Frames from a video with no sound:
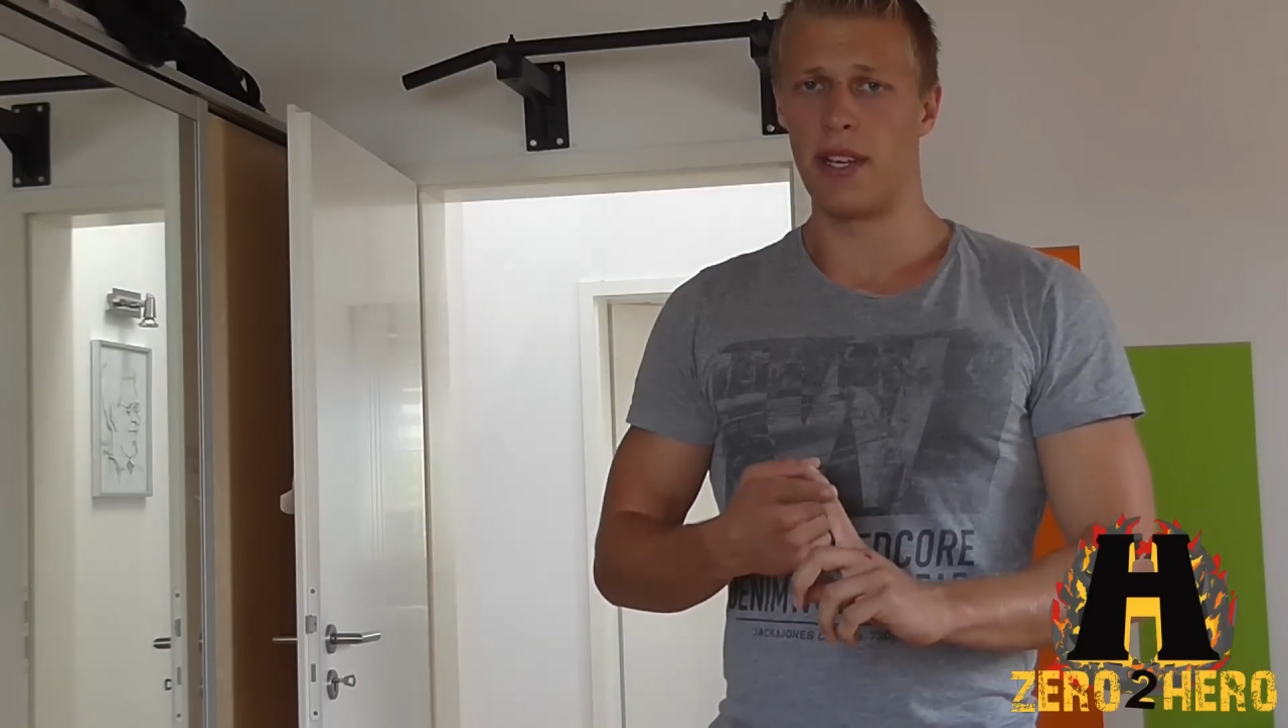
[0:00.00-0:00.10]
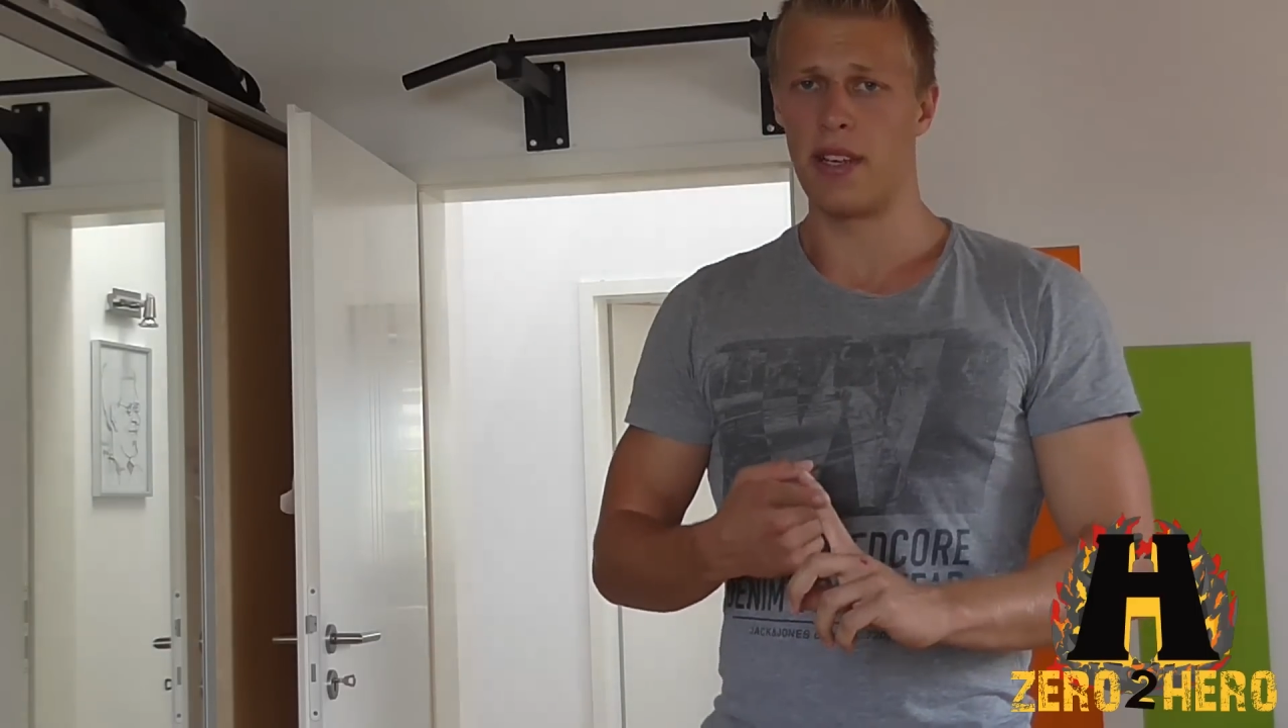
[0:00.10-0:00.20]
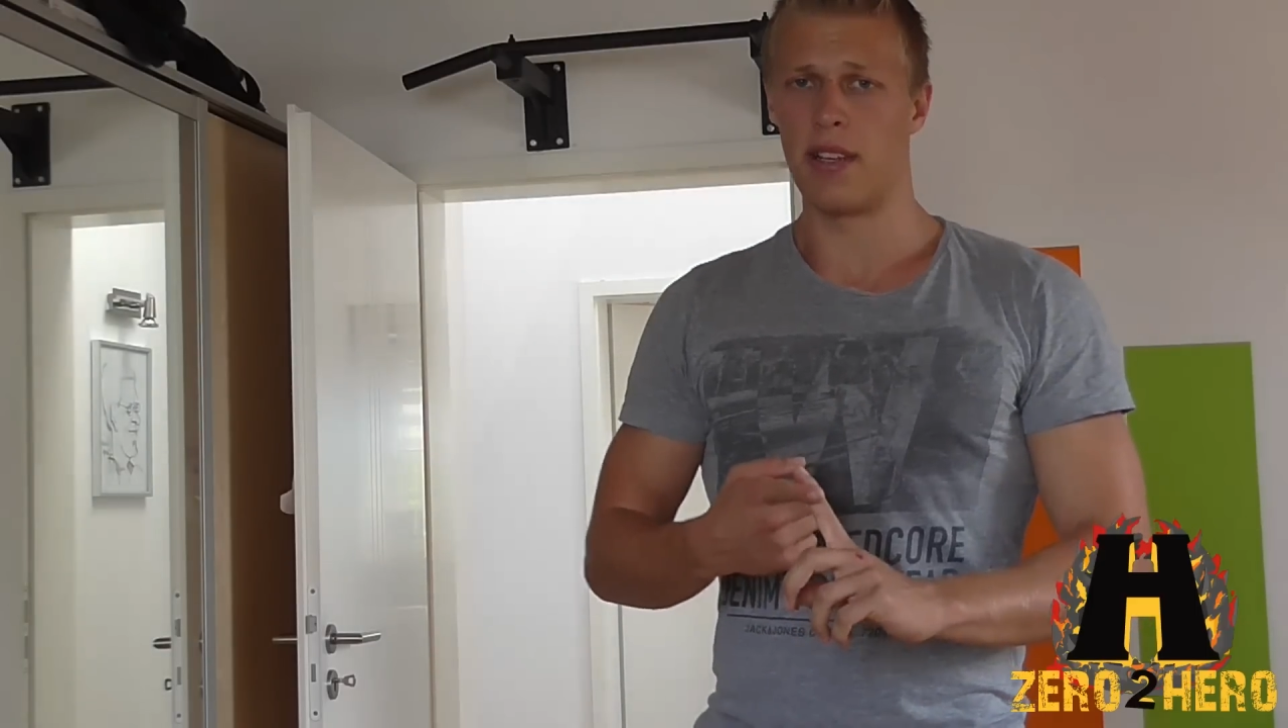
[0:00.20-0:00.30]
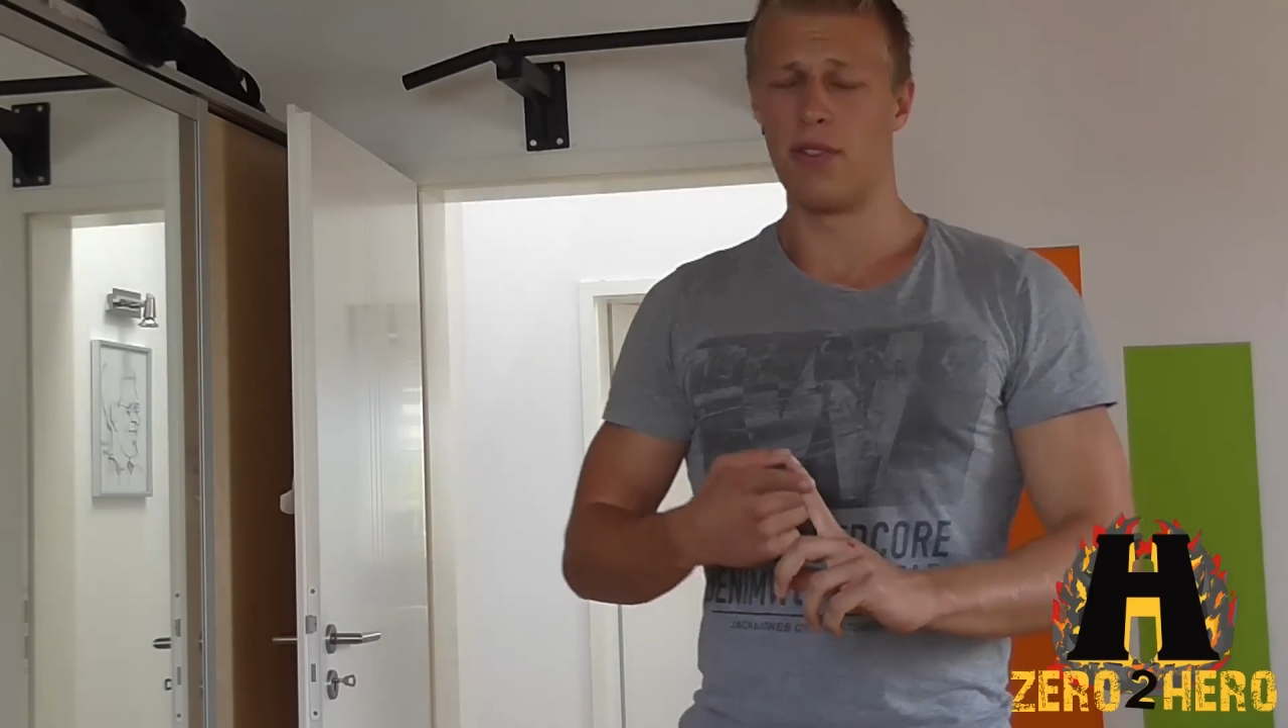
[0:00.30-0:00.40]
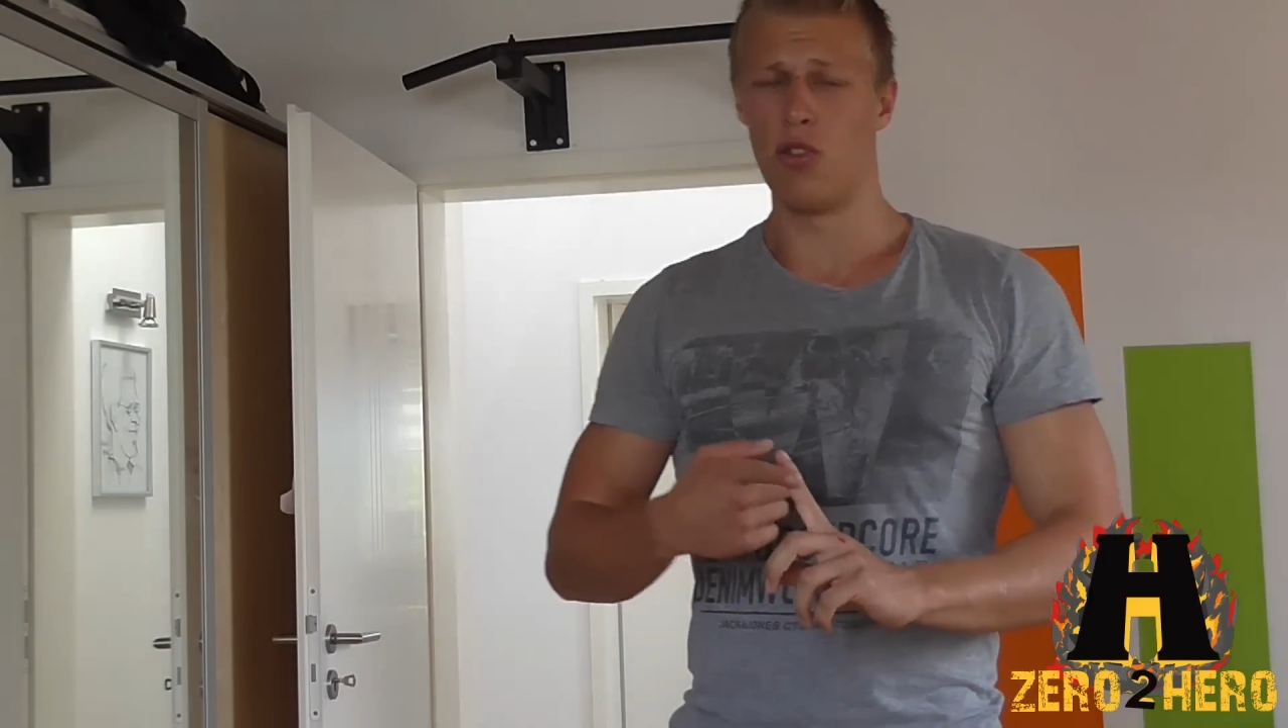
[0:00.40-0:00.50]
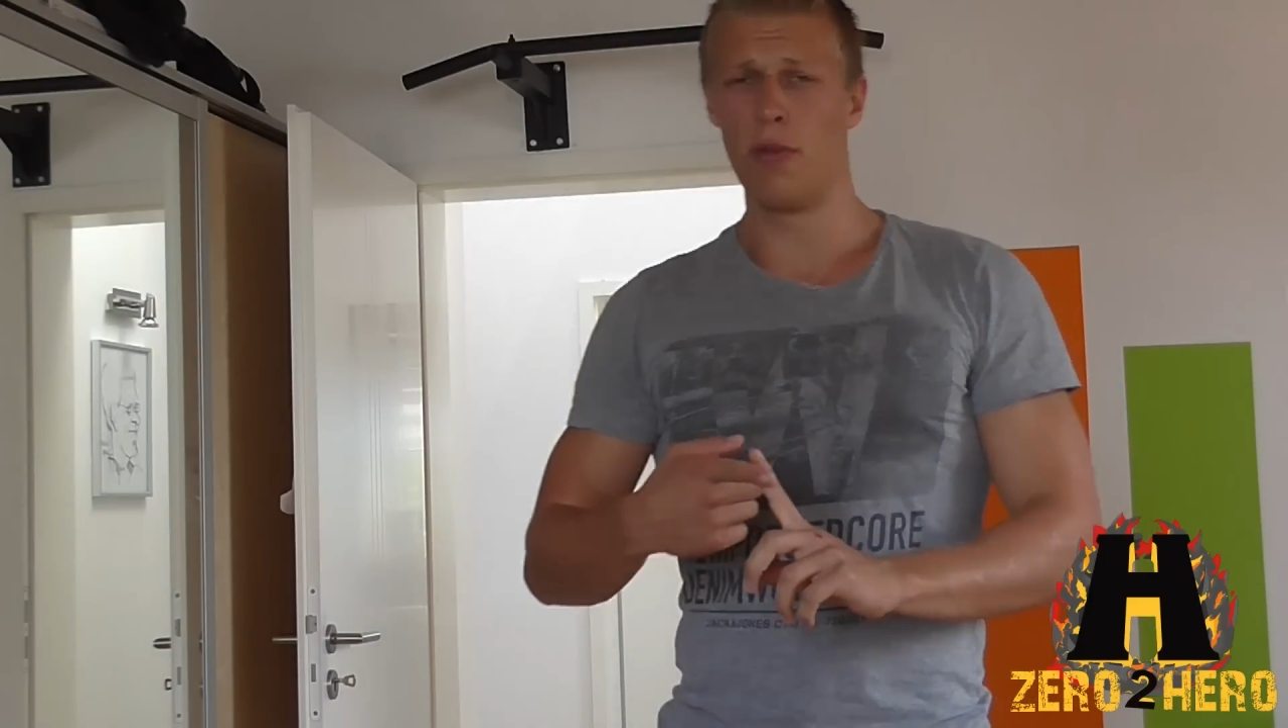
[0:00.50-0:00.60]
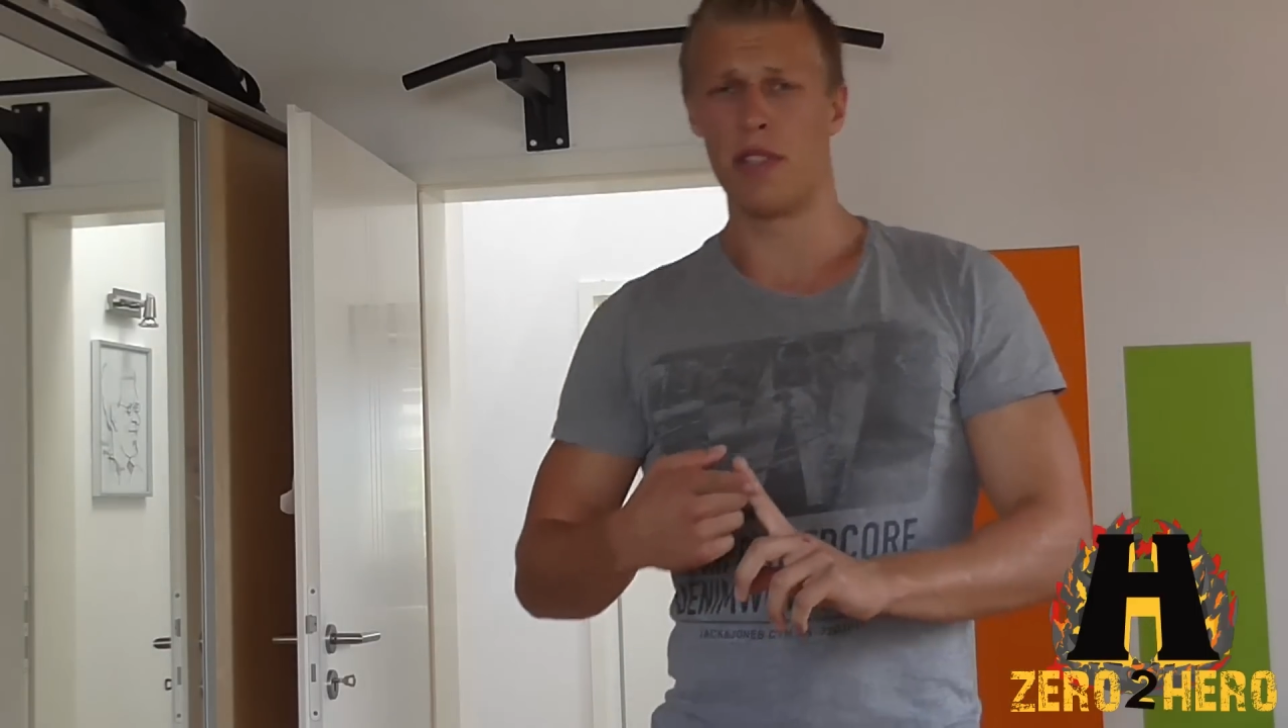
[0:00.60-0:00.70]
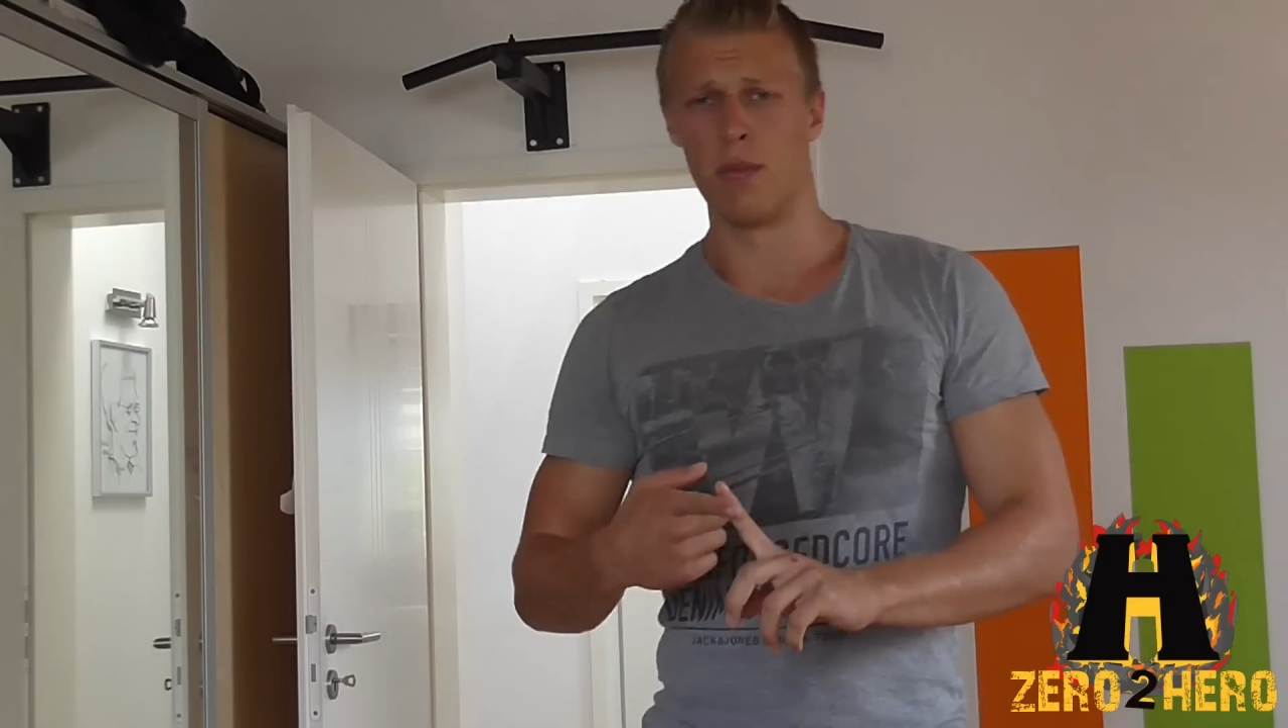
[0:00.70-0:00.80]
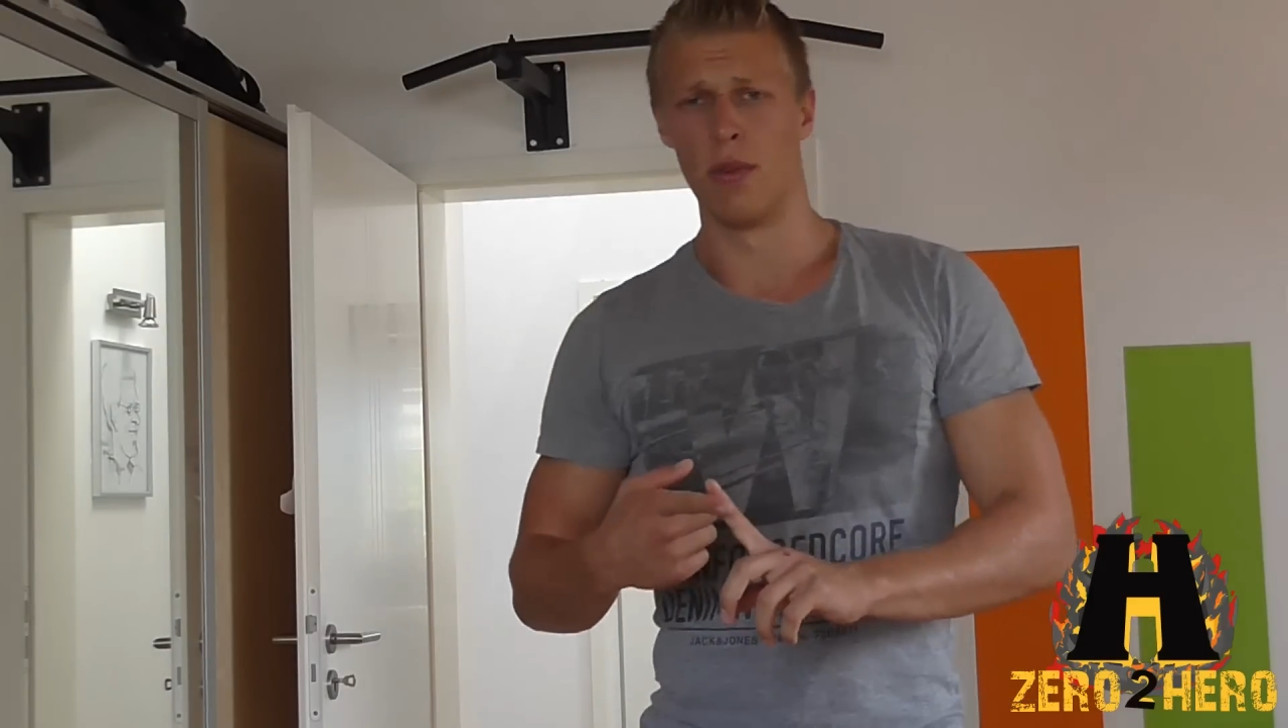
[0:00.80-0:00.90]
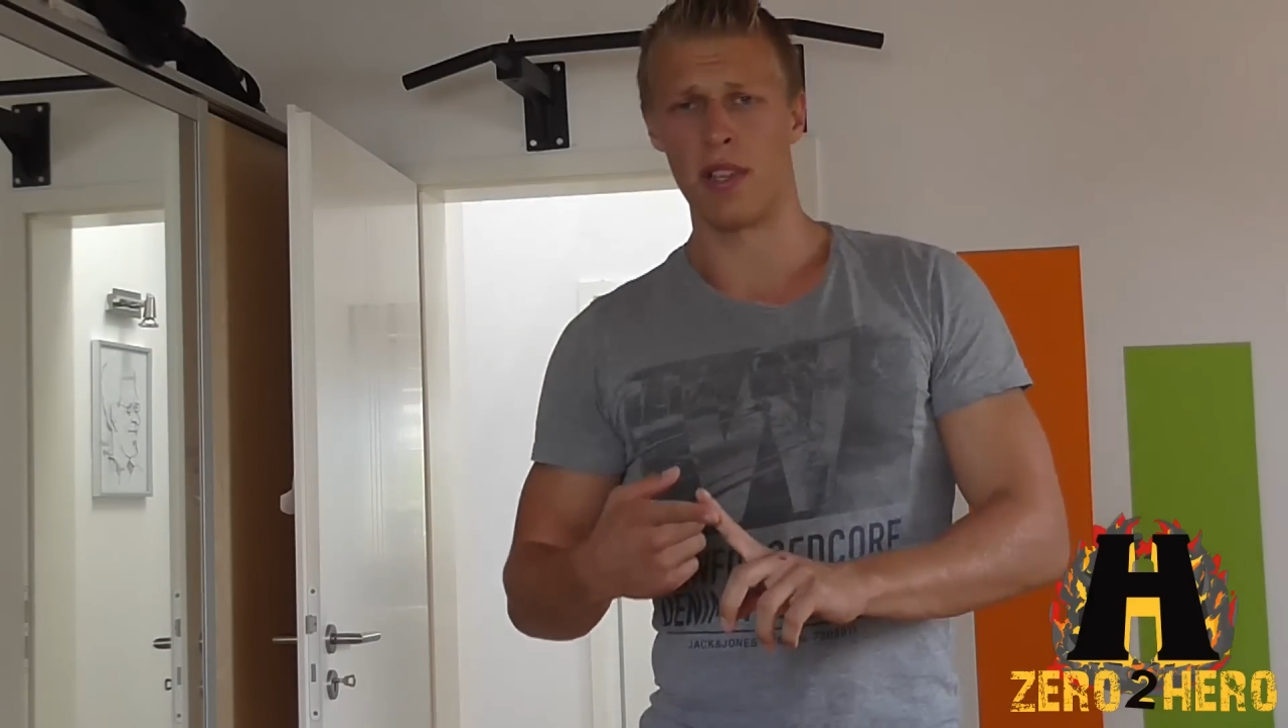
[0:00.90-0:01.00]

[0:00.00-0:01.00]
wenn ihr den übelsten